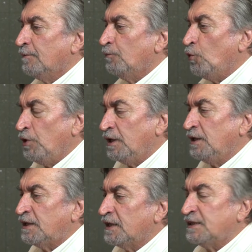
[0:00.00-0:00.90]
muy
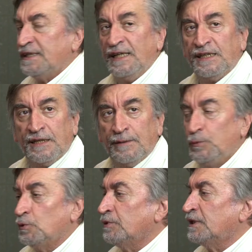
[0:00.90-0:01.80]
interesantes desde el
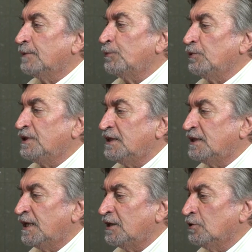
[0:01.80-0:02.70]
punto de vista
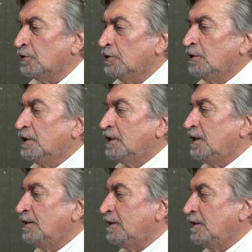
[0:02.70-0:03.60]
publicitario
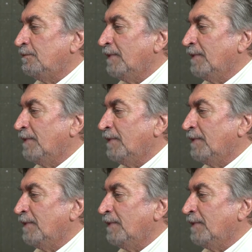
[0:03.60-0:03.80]
y,